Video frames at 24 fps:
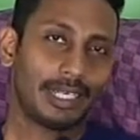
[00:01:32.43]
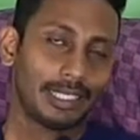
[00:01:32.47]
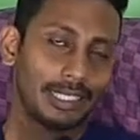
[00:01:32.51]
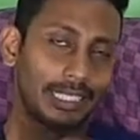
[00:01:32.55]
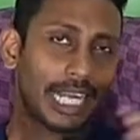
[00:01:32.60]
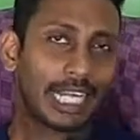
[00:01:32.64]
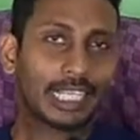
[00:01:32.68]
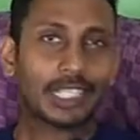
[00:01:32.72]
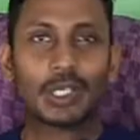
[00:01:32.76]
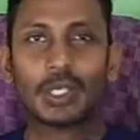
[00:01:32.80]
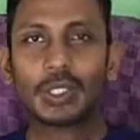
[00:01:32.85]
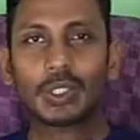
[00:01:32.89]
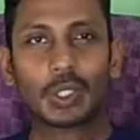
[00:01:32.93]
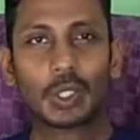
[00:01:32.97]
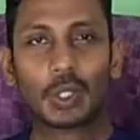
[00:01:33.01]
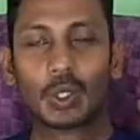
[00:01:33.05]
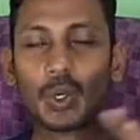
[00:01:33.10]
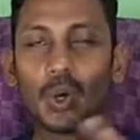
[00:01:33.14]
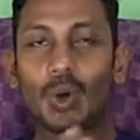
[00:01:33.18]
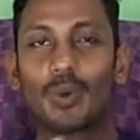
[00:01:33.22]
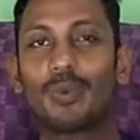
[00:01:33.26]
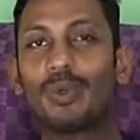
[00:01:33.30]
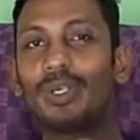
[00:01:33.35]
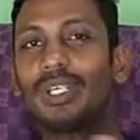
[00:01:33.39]
সাধারণত
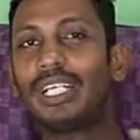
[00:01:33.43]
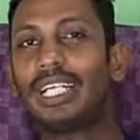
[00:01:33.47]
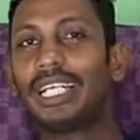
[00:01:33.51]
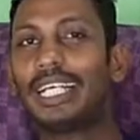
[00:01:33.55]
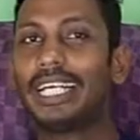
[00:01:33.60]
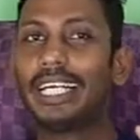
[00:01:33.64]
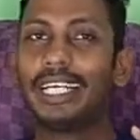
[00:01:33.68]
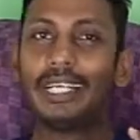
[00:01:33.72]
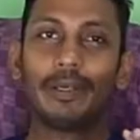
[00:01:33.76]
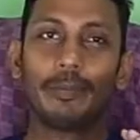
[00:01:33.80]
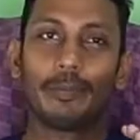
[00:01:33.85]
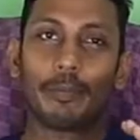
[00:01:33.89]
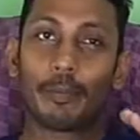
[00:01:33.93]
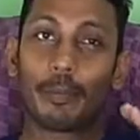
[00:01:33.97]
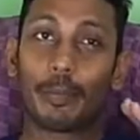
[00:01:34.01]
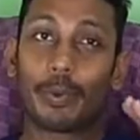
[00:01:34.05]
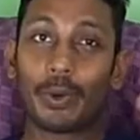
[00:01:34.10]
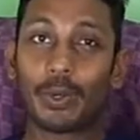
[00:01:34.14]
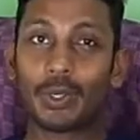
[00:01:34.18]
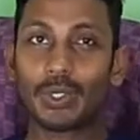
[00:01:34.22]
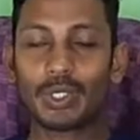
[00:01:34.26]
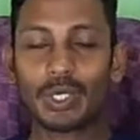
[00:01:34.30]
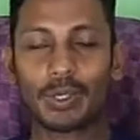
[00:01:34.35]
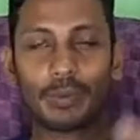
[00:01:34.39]
কমনলি ব্রো
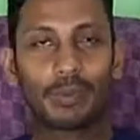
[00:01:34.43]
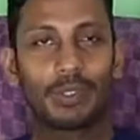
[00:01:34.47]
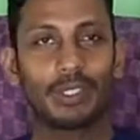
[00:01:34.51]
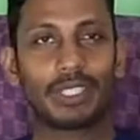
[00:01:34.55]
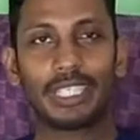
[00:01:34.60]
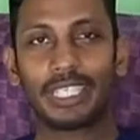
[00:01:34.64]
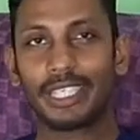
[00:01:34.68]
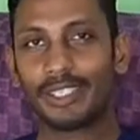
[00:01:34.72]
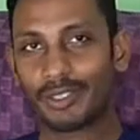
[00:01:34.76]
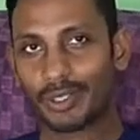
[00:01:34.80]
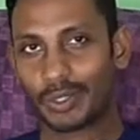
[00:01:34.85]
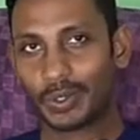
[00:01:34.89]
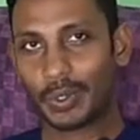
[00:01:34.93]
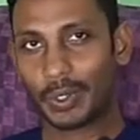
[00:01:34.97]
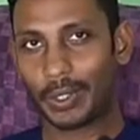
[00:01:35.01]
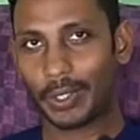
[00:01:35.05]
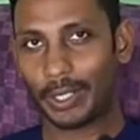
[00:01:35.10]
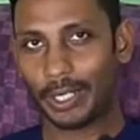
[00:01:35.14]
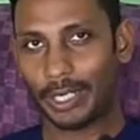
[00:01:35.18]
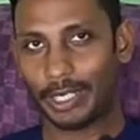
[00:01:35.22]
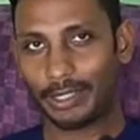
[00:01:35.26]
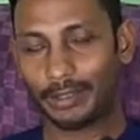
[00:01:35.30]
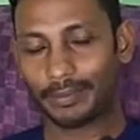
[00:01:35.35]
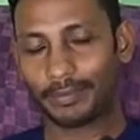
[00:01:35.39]
শব্দটি ইউজ করা
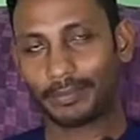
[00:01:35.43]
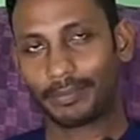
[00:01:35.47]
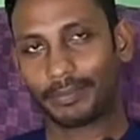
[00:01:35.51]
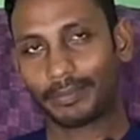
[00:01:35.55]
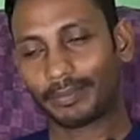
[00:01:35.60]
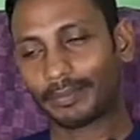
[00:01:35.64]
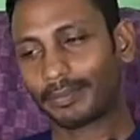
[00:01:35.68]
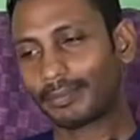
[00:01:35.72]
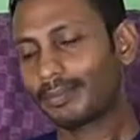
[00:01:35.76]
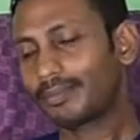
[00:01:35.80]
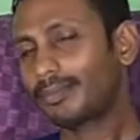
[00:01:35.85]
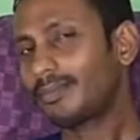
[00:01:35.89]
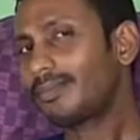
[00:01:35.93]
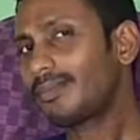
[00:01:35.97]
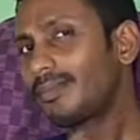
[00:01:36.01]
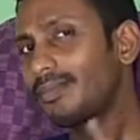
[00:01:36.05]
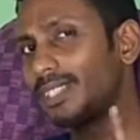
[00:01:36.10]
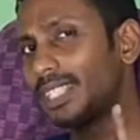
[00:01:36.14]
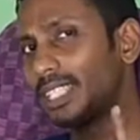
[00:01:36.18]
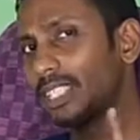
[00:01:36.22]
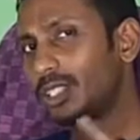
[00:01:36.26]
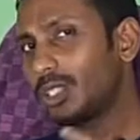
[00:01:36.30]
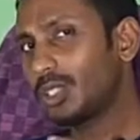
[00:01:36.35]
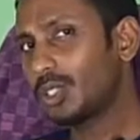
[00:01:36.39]
হয়
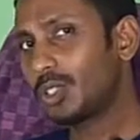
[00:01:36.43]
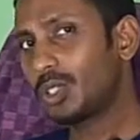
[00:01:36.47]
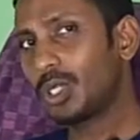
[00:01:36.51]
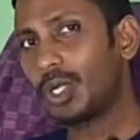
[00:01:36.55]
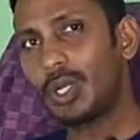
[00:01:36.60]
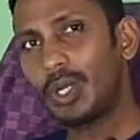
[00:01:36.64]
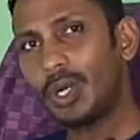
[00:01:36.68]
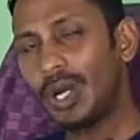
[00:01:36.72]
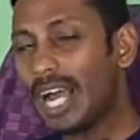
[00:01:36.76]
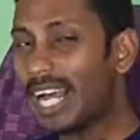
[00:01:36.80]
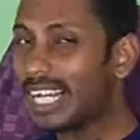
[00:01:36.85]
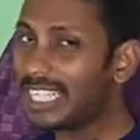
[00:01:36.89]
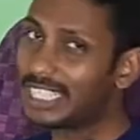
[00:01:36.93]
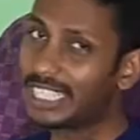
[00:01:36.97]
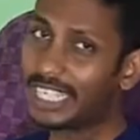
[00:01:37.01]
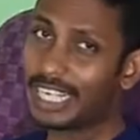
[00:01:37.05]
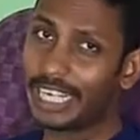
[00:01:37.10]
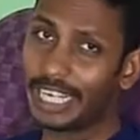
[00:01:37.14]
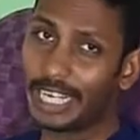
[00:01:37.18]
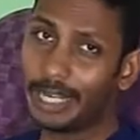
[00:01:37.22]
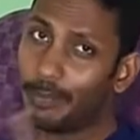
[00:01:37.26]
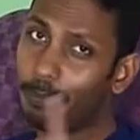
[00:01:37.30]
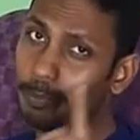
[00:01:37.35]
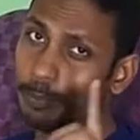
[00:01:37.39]
তো চলো আজকে
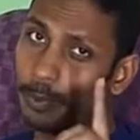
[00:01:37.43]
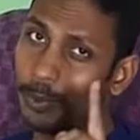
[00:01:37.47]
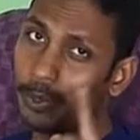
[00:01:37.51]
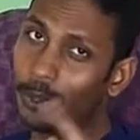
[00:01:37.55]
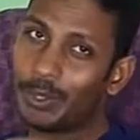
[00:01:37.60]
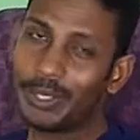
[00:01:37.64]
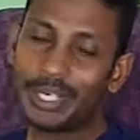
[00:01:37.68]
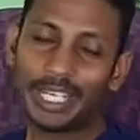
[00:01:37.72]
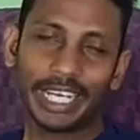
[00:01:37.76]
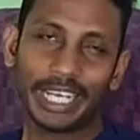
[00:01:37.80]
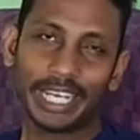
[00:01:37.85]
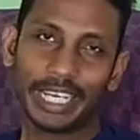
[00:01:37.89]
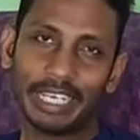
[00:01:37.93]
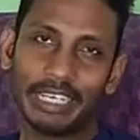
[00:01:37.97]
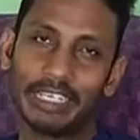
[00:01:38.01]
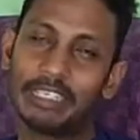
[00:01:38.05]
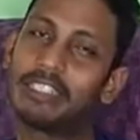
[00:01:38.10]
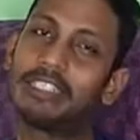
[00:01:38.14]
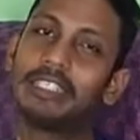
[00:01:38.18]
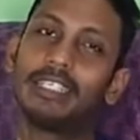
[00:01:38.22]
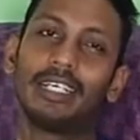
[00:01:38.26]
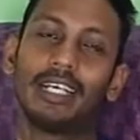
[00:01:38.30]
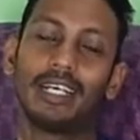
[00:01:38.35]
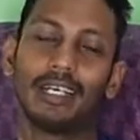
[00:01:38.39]
এই ব্রো নিয়ে
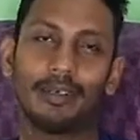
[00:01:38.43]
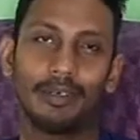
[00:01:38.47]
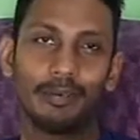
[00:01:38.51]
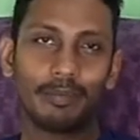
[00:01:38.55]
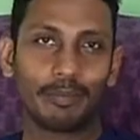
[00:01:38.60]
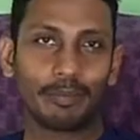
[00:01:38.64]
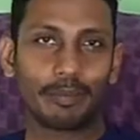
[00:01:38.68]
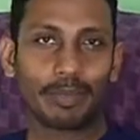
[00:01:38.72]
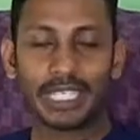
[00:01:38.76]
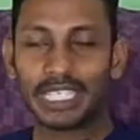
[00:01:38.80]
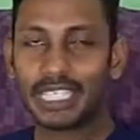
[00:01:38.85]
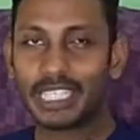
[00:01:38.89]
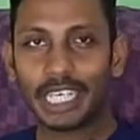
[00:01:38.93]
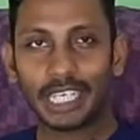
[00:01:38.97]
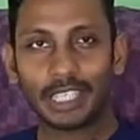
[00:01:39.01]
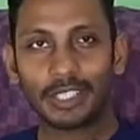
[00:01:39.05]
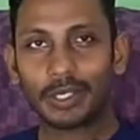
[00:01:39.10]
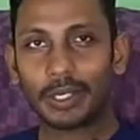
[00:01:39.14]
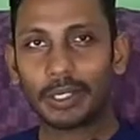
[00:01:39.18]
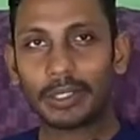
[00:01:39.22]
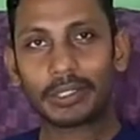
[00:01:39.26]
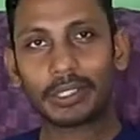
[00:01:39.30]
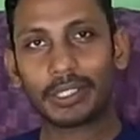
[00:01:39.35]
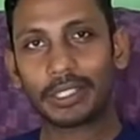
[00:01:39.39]
বিস্তারিত
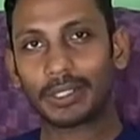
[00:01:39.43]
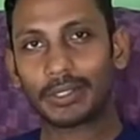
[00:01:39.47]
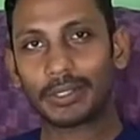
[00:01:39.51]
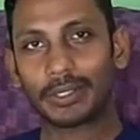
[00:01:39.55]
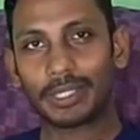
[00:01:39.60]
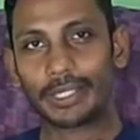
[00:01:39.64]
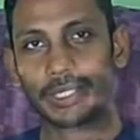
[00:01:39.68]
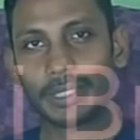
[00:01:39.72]
আলোচনা করি